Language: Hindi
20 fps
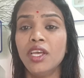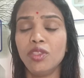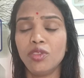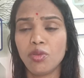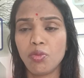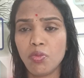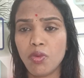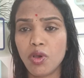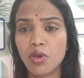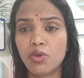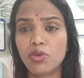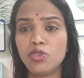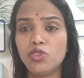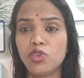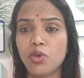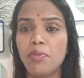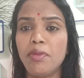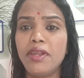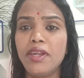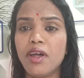तुम लोग को
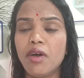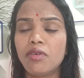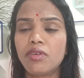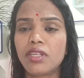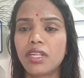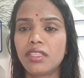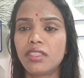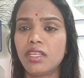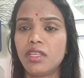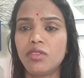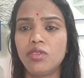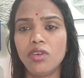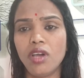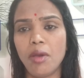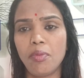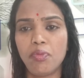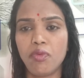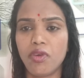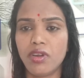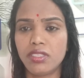जो भी डाउट रहता है तो
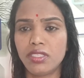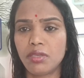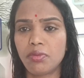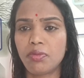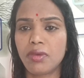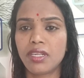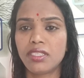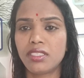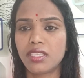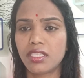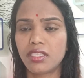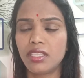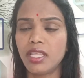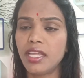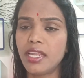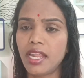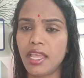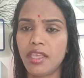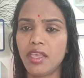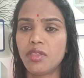आप व्हाट्सअप कर सकते हैं
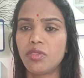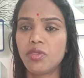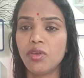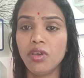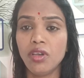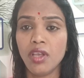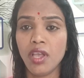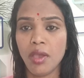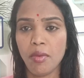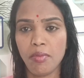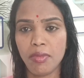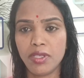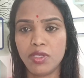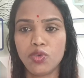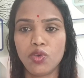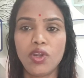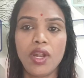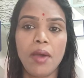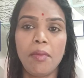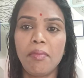नहीं है तो मैं
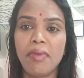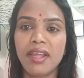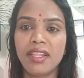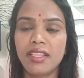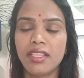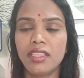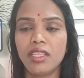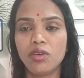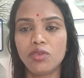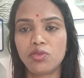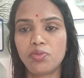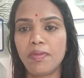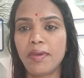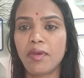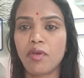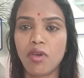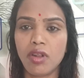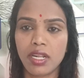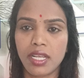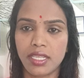जो नंबर देता है उसमें
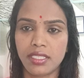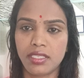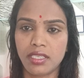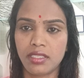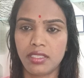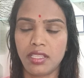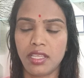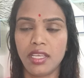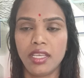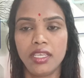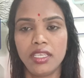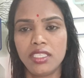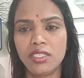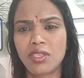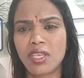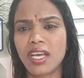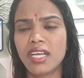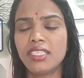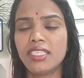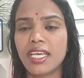कॉल कर सकते हैं
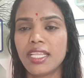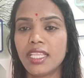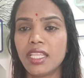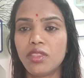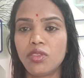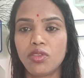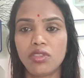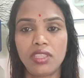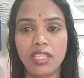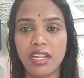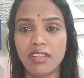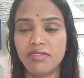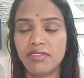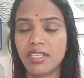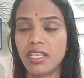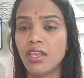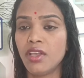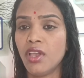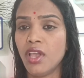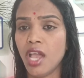इसका ज़्यादा तो तरफ
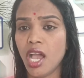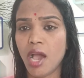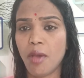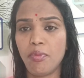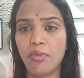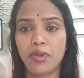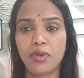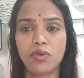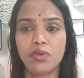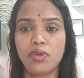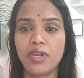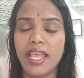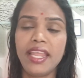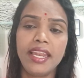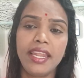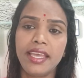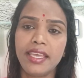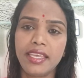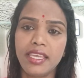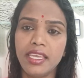से आप लोग को नहीं
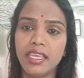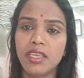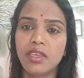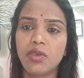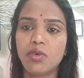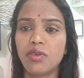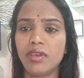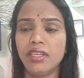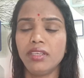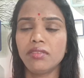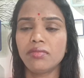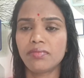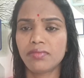लेगी क्यों है